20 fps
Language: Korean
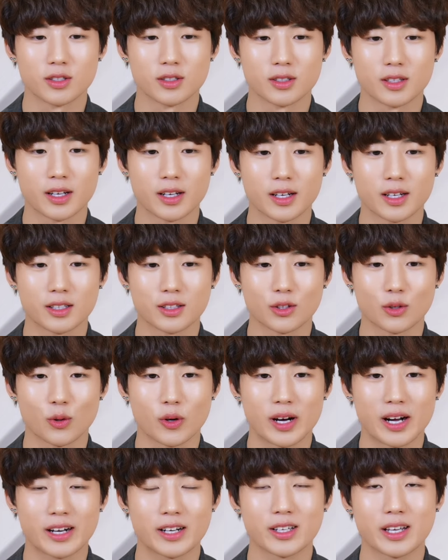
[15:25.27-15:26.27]
내가
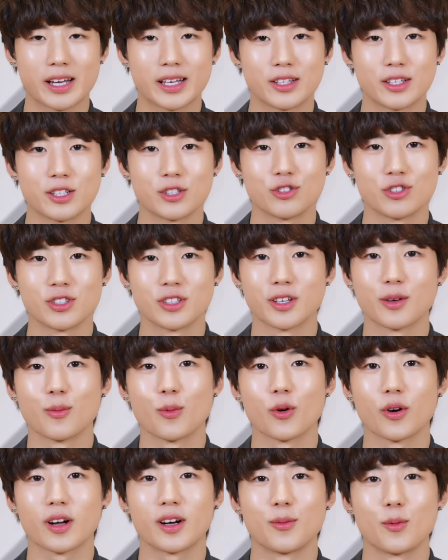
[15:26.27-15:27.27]
더 할, 해드릴 수 있는 게
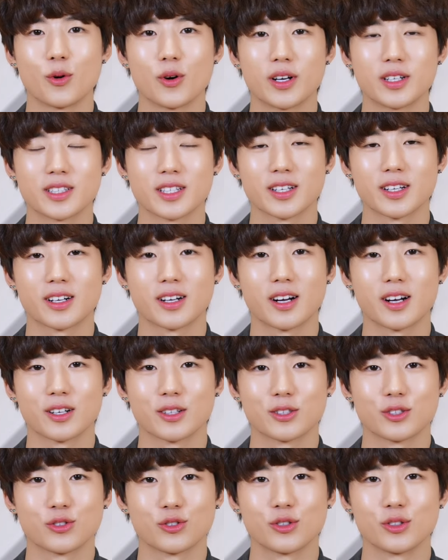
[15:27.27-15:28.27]
뭘까 뭔가
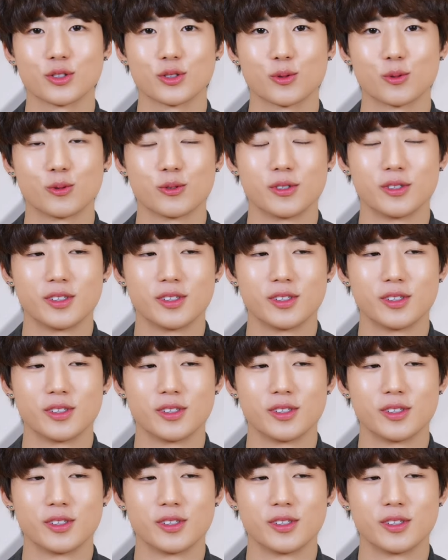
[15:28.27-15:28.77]
생각할 수도 있고